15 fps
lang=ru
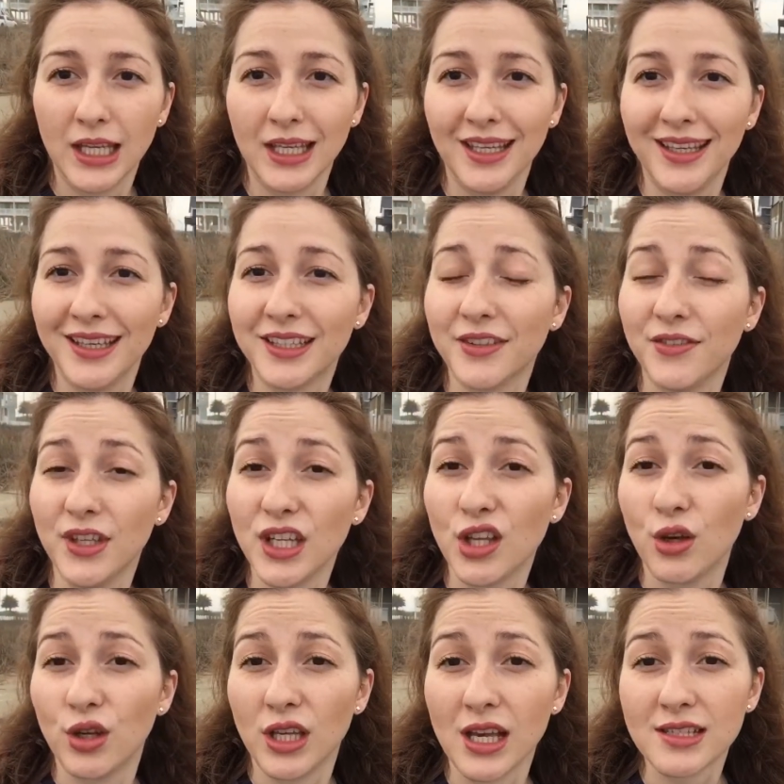И это
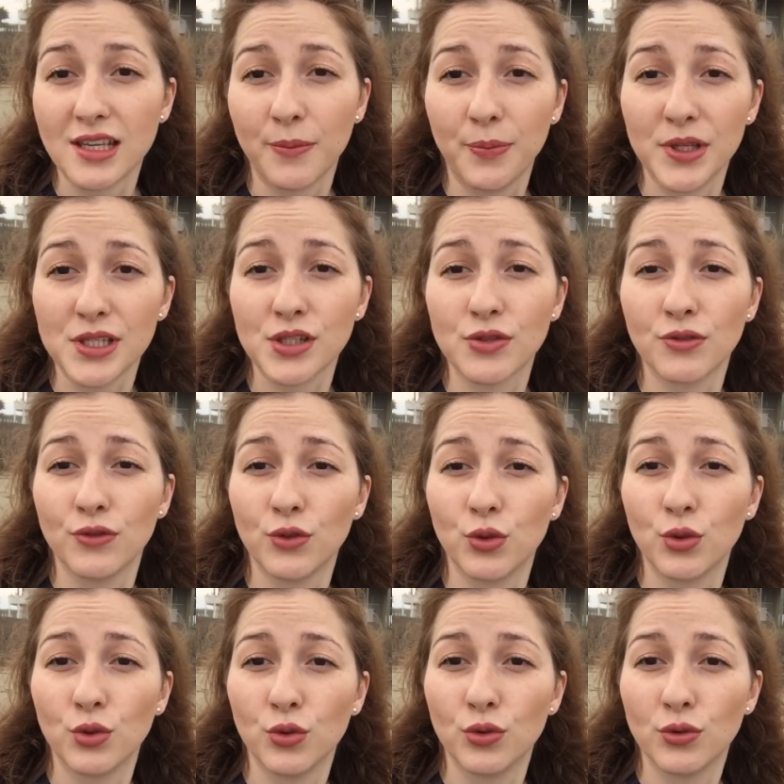видео я
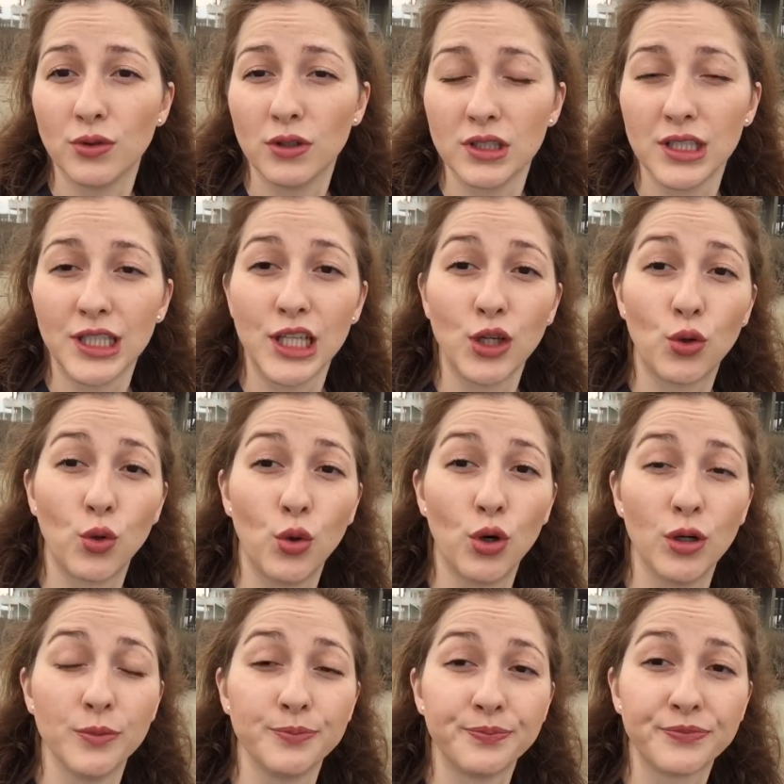записываю
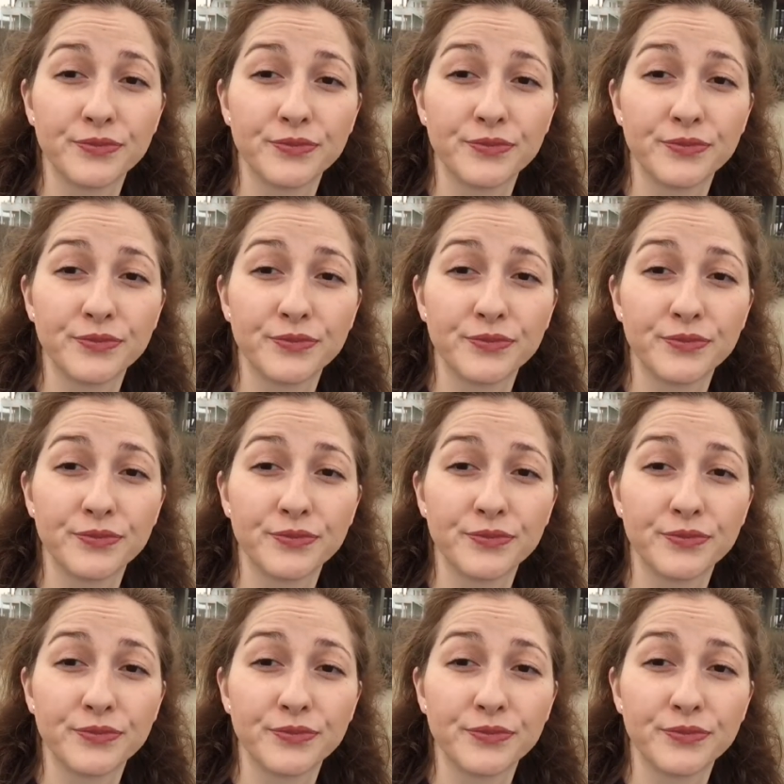недалеко